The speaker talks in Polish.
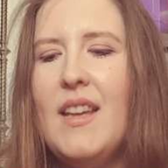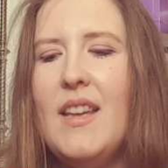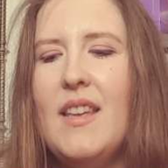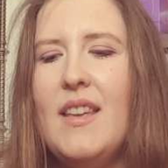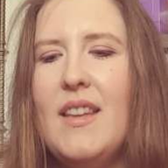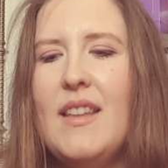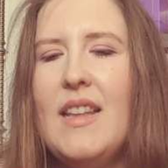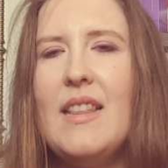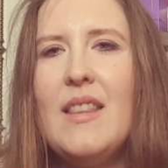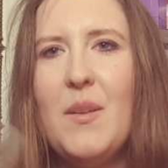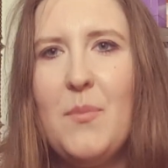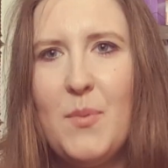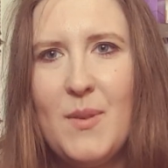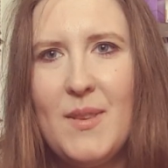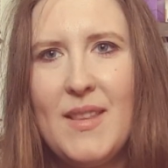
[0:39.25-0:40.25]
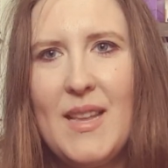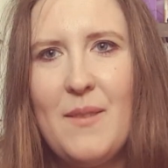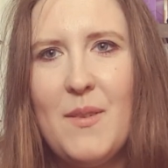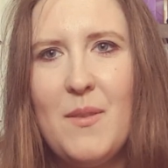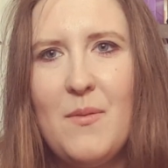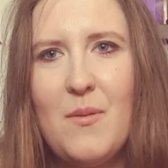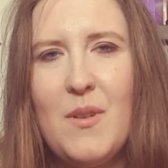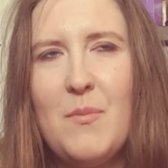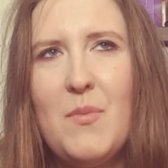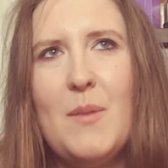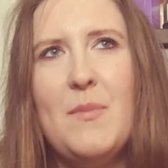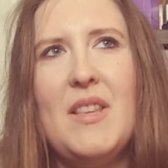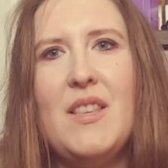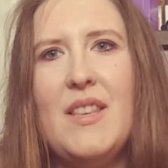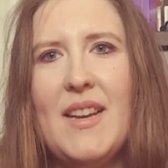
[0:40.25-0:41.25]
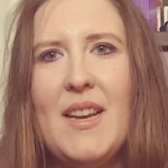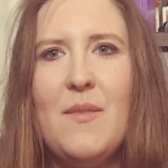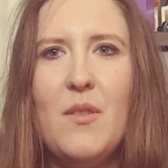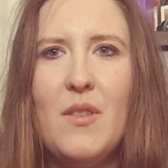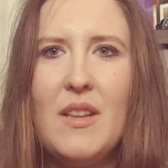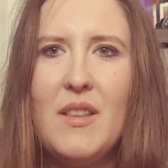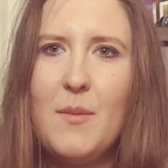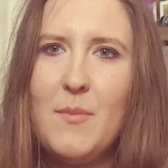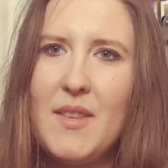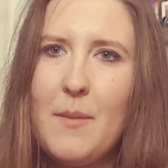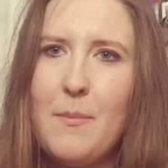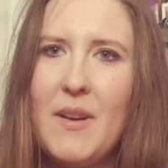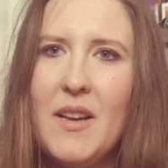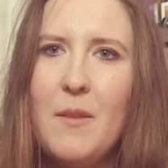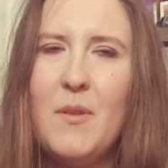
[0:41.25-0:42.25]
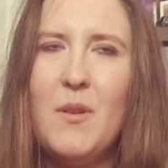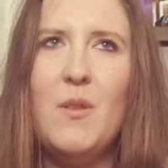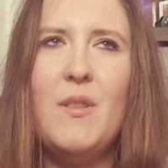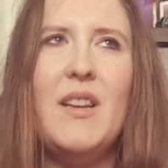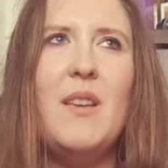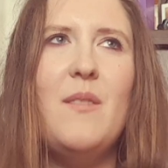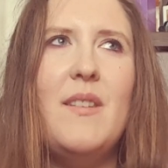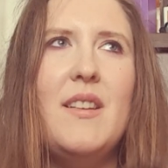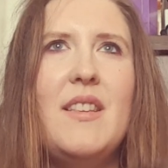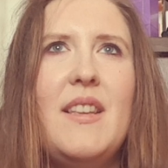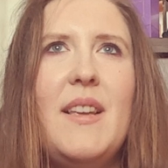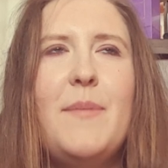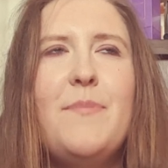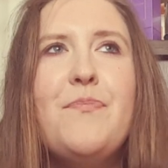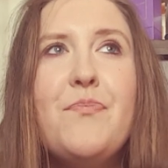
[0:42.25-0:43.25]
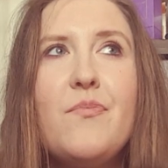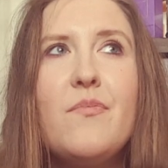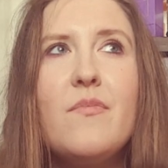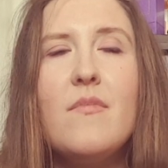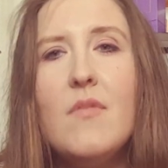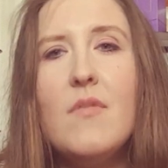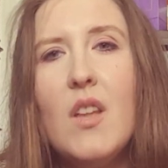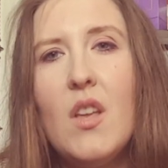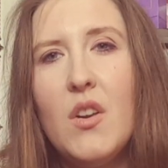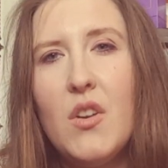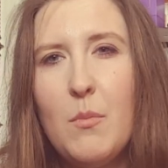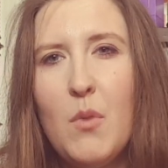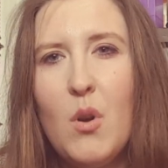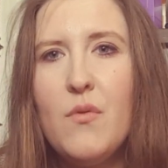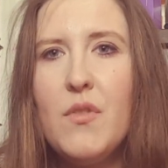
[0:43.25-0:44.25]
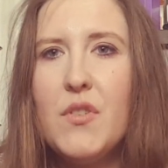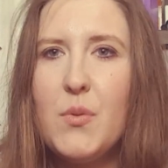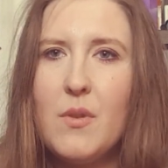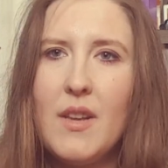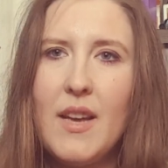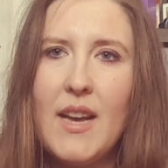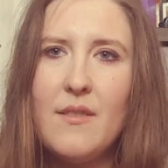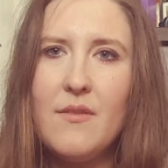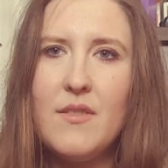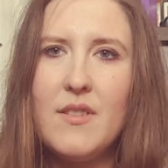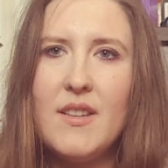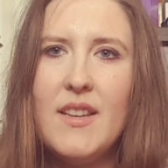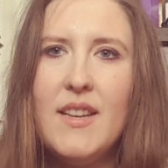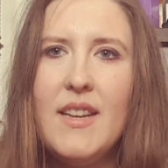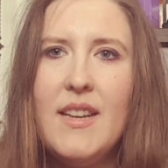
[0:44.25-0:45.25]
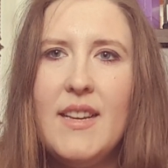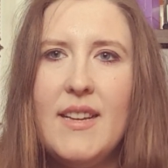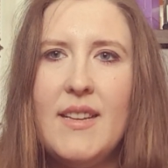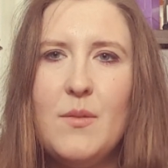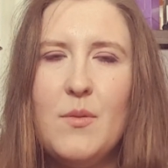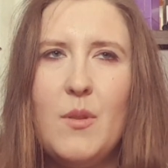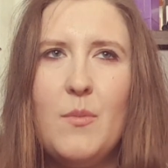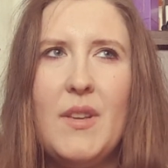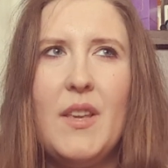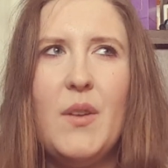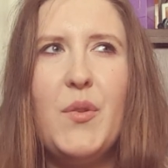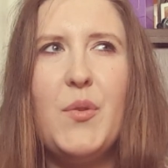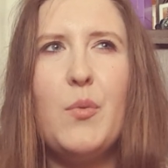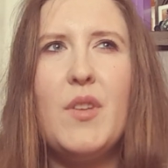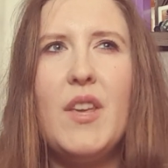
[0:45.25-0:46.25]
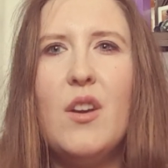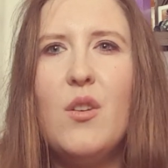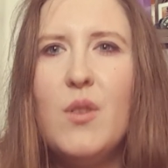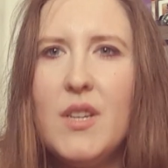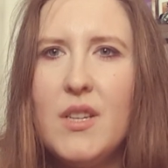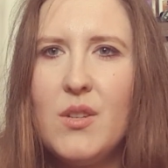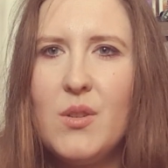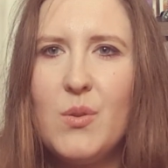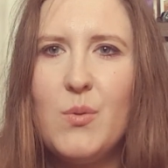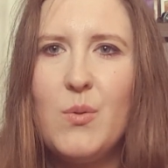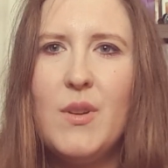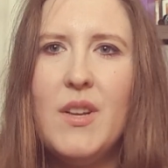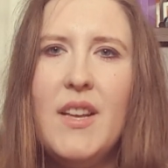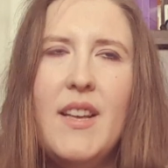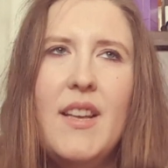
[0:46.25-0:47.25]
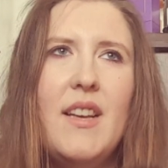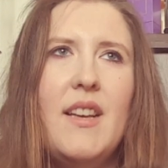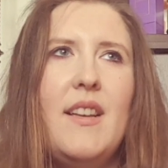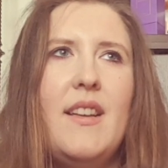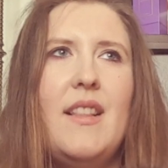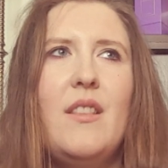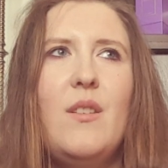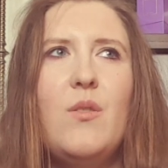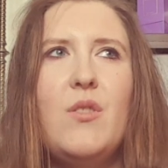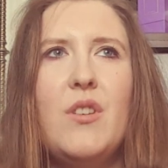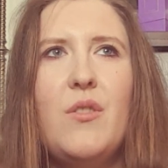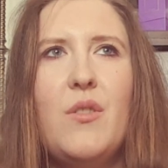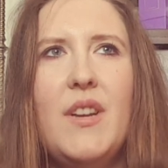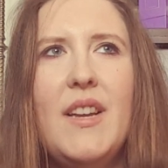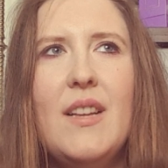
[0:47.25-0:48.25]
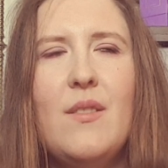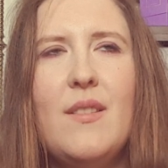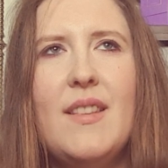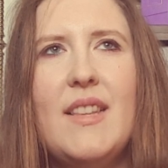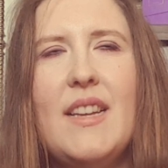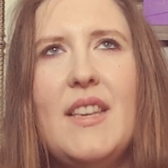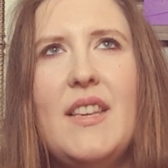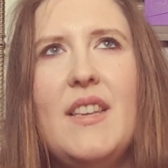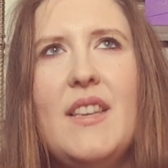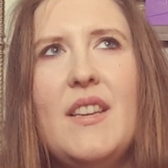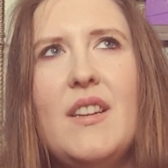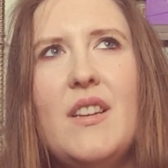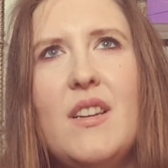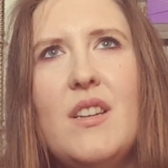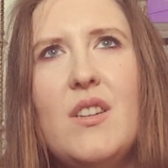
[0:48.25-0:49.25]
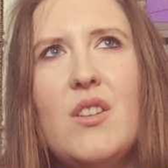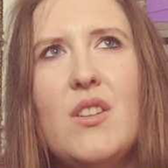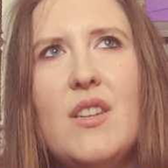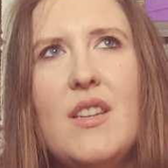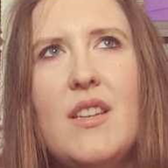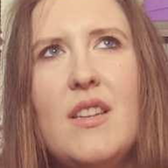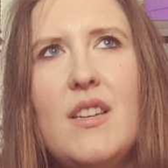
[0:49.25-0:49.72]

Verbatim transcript: I na tej podstawie w ogóle byłam zaciekawiona tym zapachem jako takie właśnie kremowy, słodkawy, e, z nutą takiego słodkiego ryżu, dlatego że korrigan to jest taki ryż,